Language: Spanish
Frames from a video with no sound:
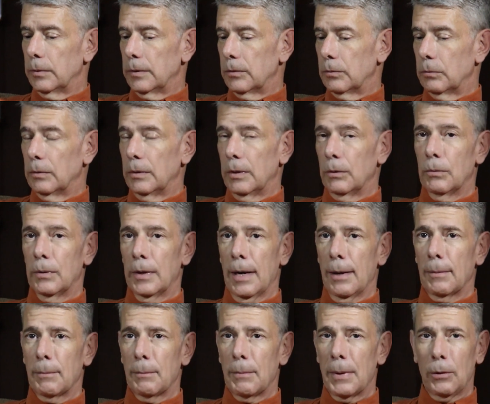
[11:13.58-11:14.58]
es de un
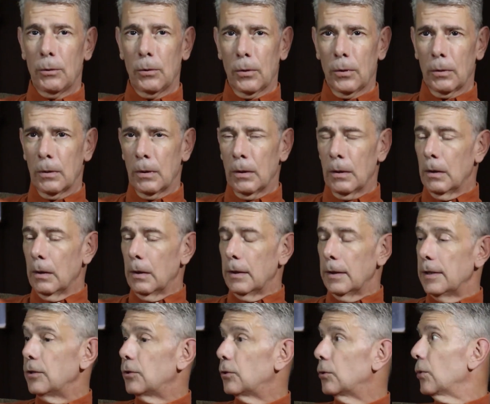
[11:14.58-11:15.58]
gran valor
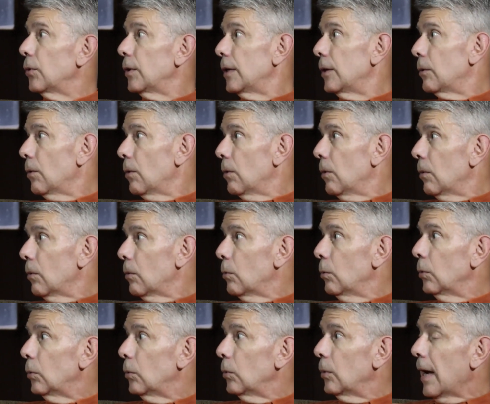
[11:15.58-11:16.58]
histórico,
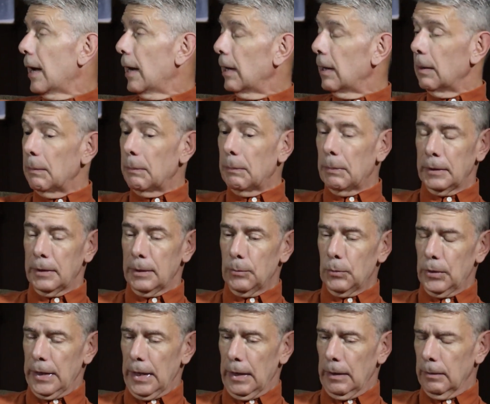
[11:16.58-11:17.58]
cultural,
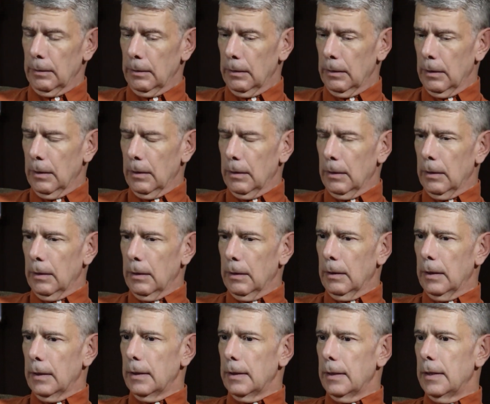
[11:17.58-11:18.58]
patrimonial.
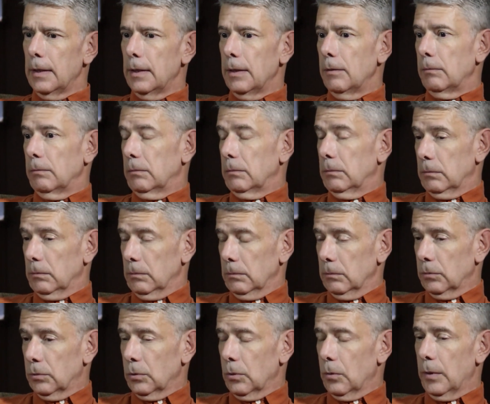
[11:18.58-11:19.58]
Y
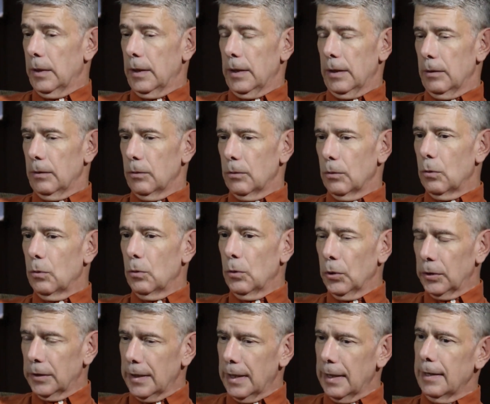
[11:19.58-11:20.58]
sobre
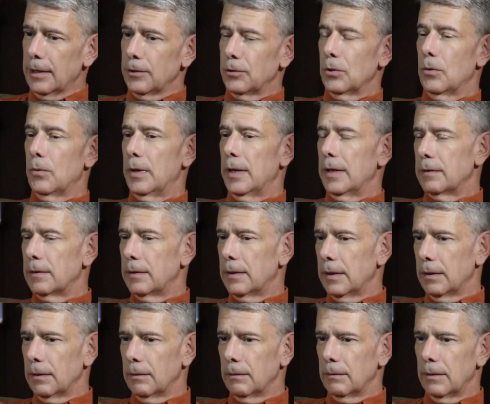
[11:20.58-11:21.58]
otra de las obras
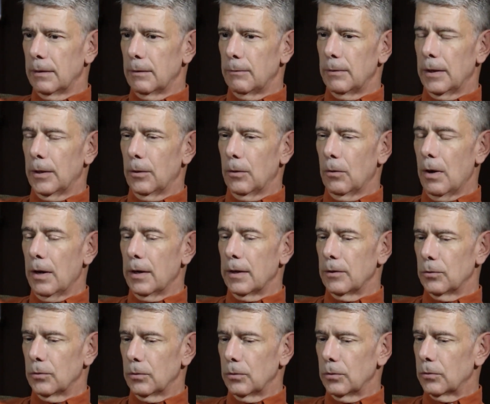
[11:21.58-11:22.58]
de, de Figueroa,
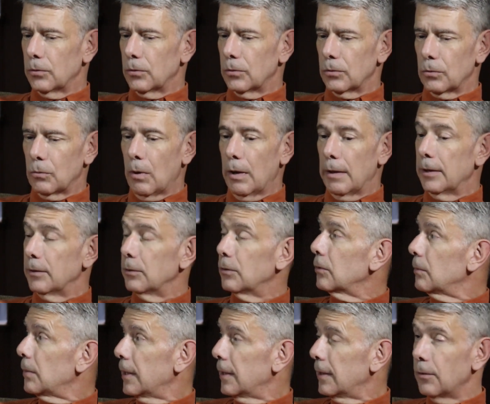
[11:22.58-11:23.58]
que son los
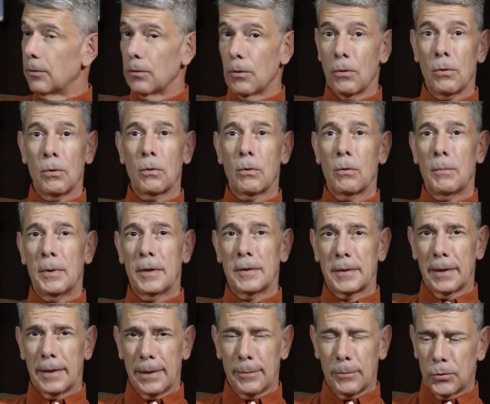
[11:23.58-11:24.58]
cuadernos verde y rojo,
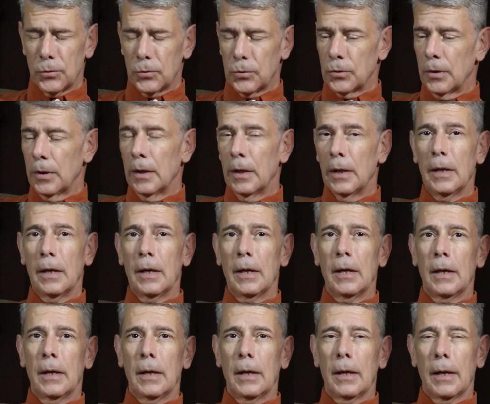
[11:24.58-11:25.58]
conversaremos
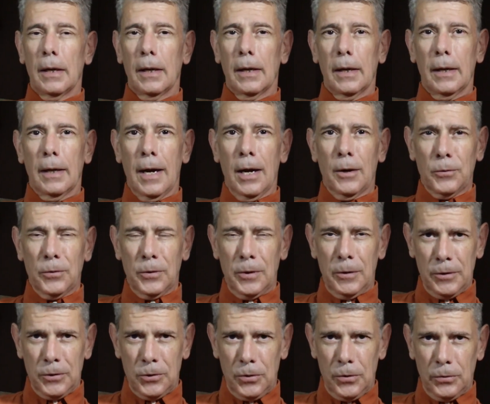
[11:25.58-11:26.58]
a
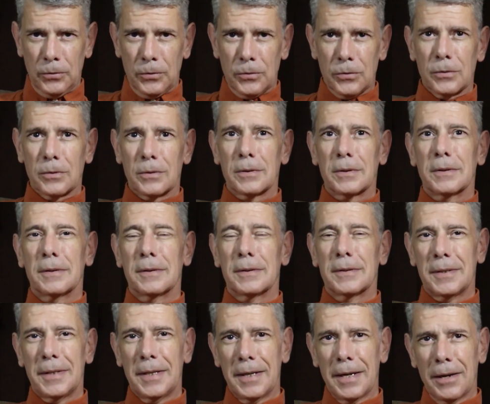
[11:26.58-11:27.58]
continuación.
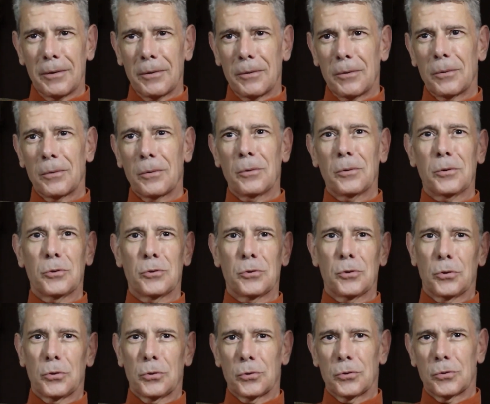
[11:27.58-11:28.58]
Sigan con
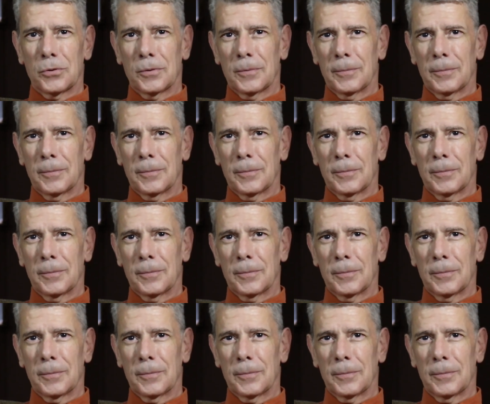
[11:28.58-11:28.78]
nosotros.